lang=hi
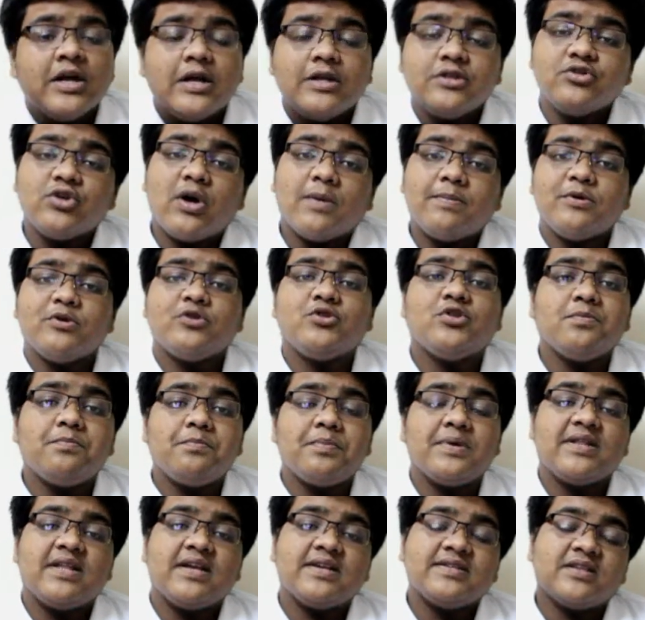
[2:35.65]
जो आप यूट्यूब
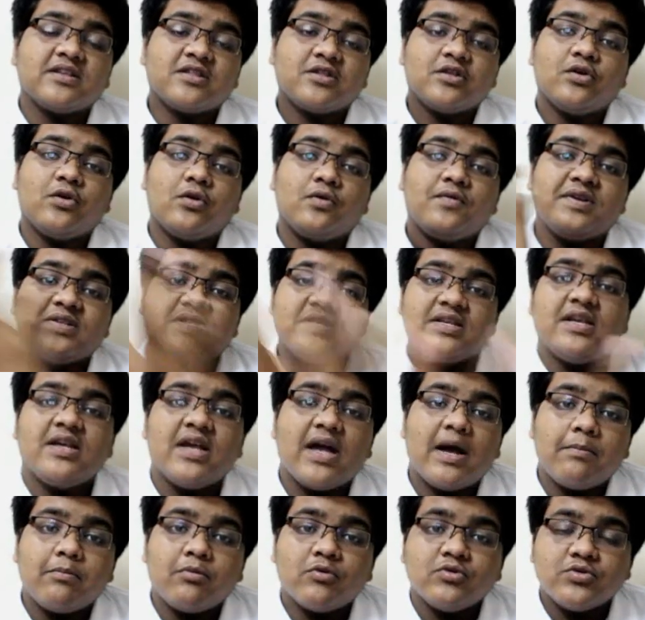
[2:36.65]
पर देख सकते हो वैसे ही
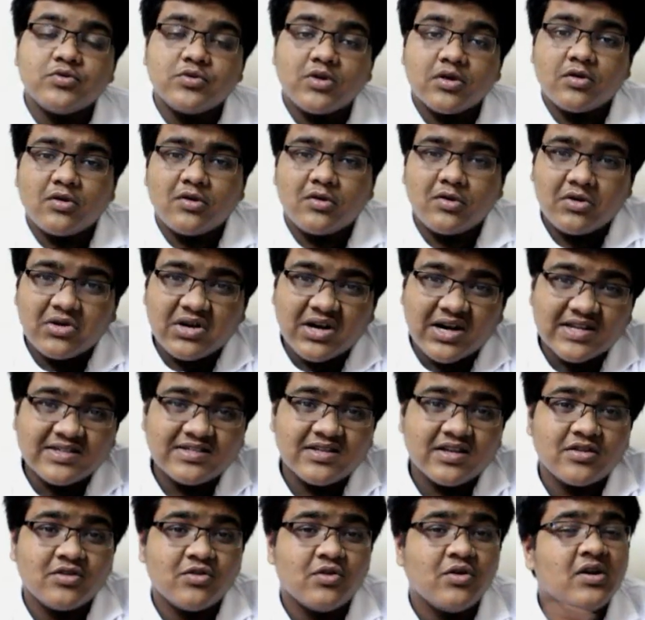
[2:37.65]
आप कुछ उधर कर
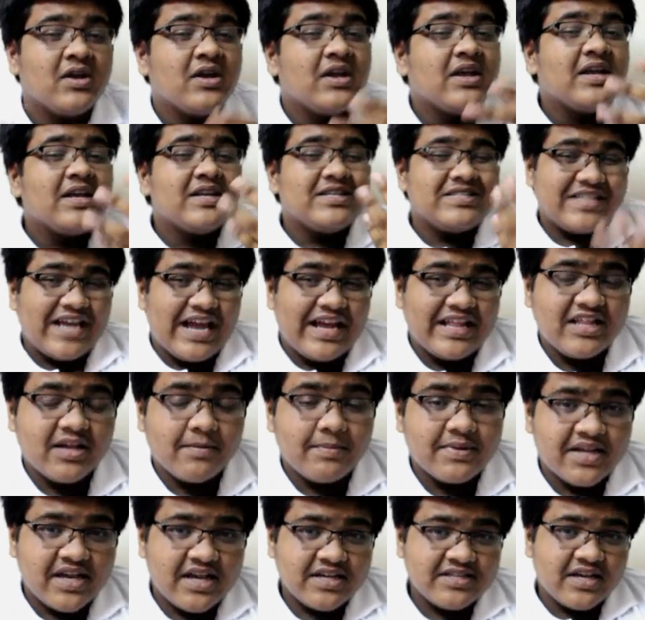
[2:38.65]
सकते हो शायद तक
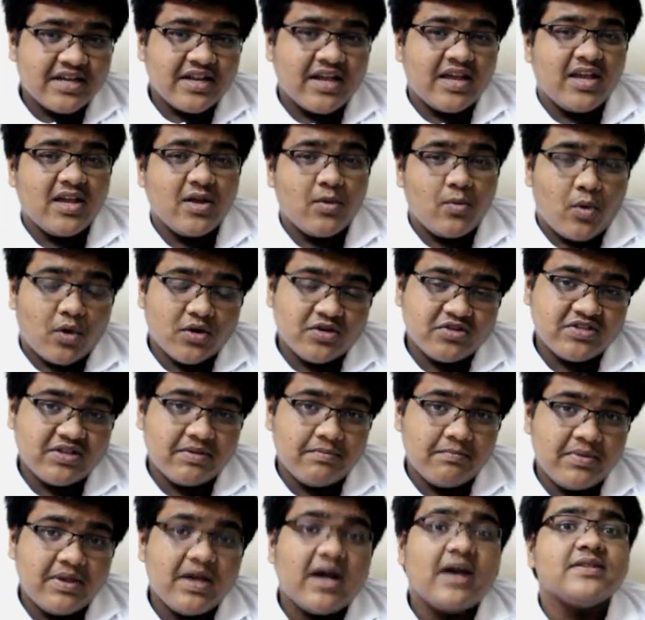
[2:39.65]
बताया जा रहा है कि व्हाट्सएप
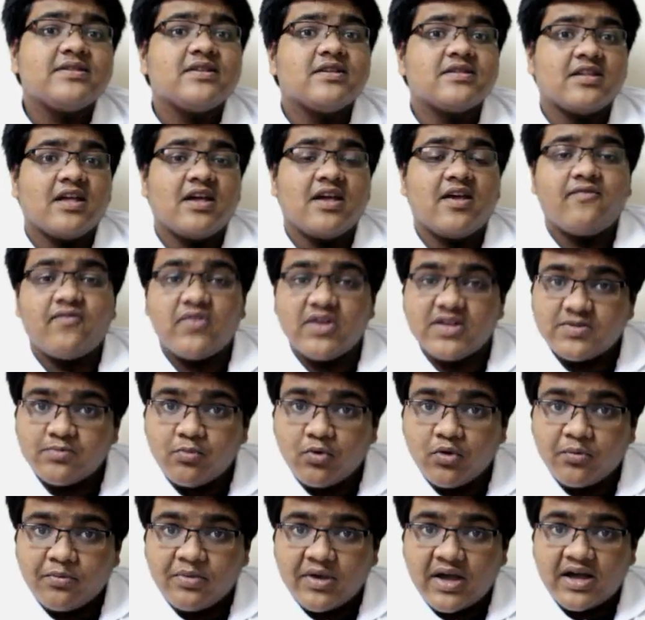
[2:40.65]
भी आ सकता है
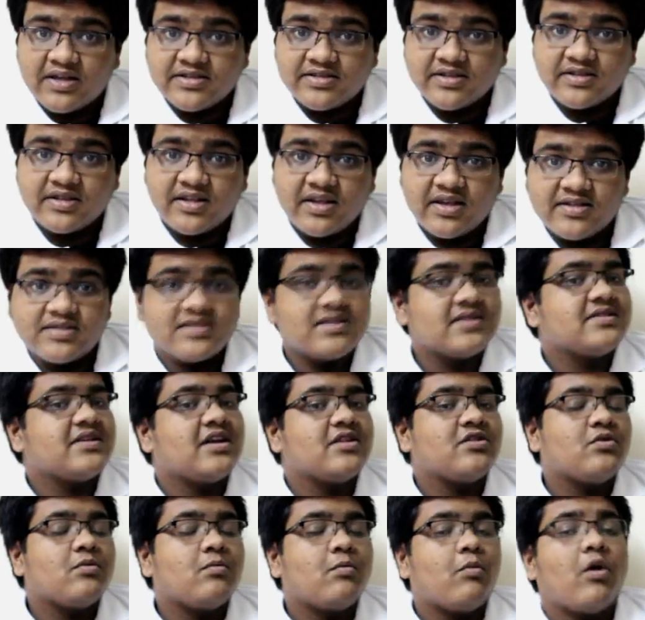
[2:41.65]
फेसबुक भी आ सकता है इसके
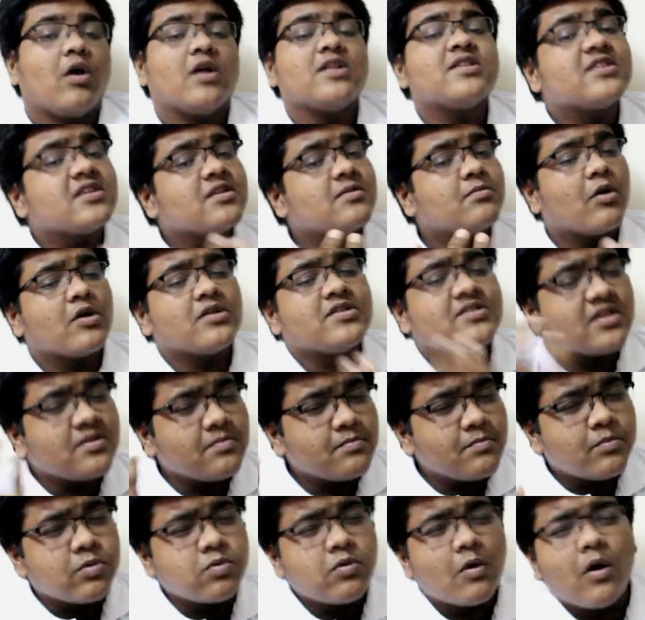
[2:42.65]
साथ तो बहुत सारी बहुत सारी
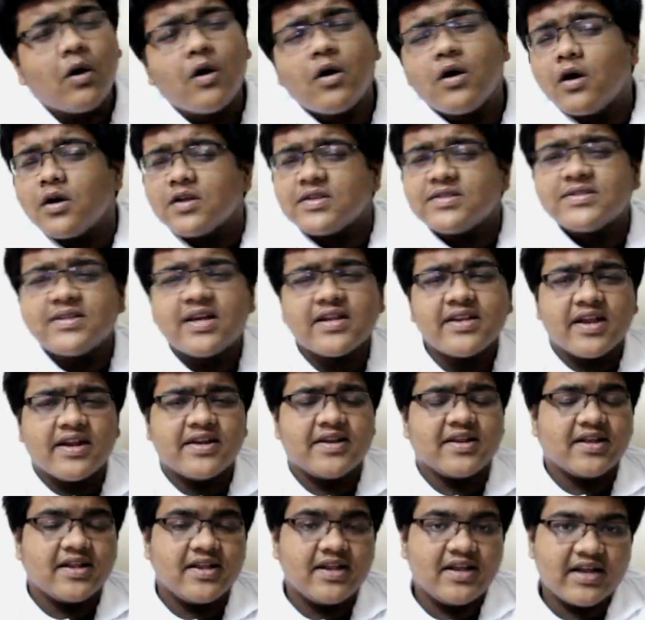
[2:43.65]
बहुत सारी
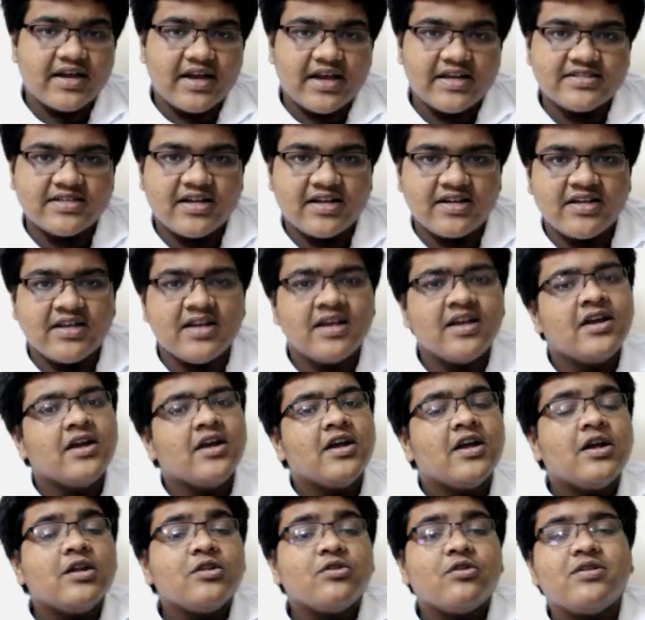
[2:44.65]
अटकलें लगाई जा रही है
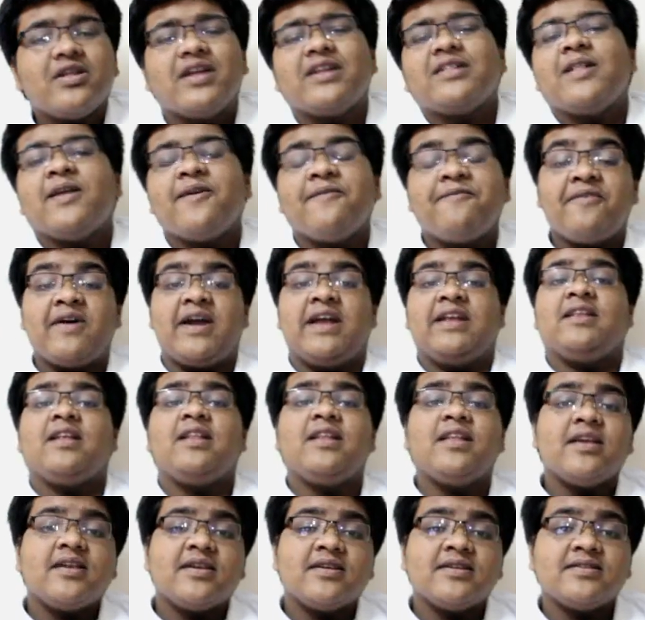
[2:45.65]
तो देखते हैं
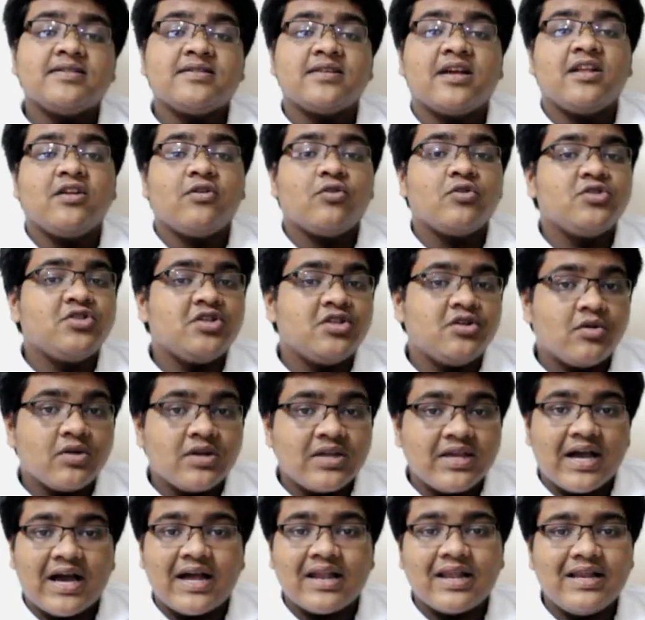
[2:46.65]
फाइनली इक्कीस तारीख को जियो
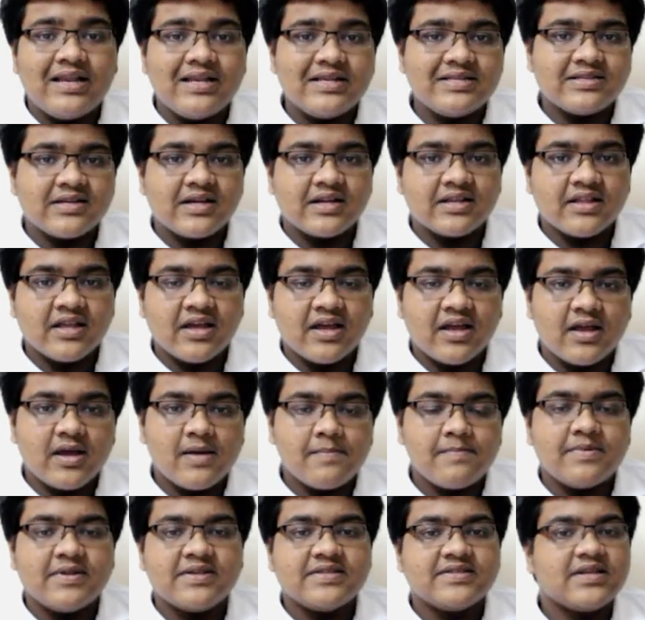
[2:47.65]
क्या रिलीज़ करता है
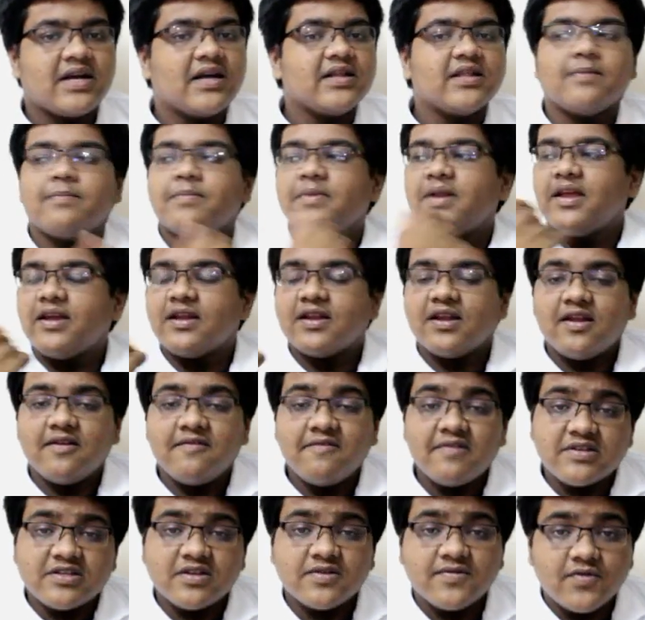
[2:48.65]
अपने साथ अपना एक नए
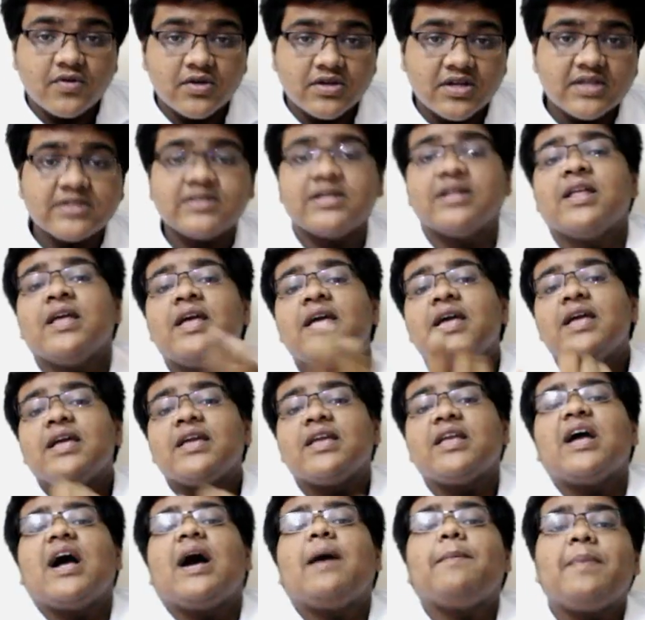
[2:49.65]
फीचर फ़ोन के साथ
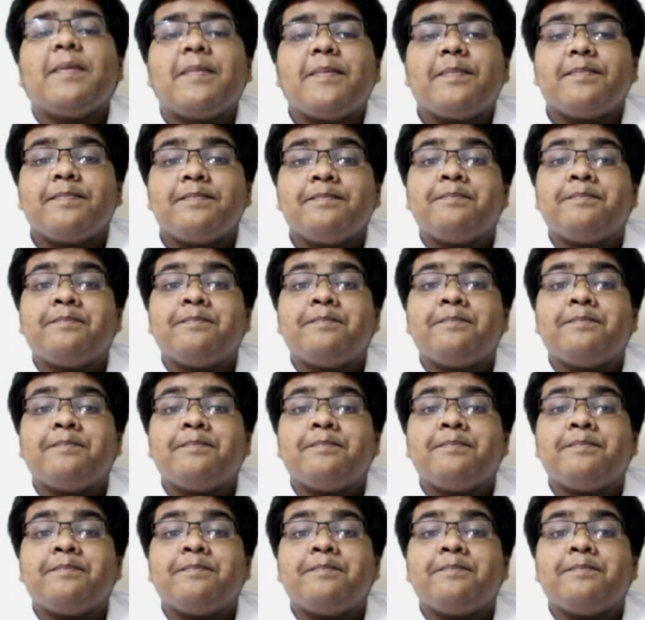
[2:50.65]
क्या आप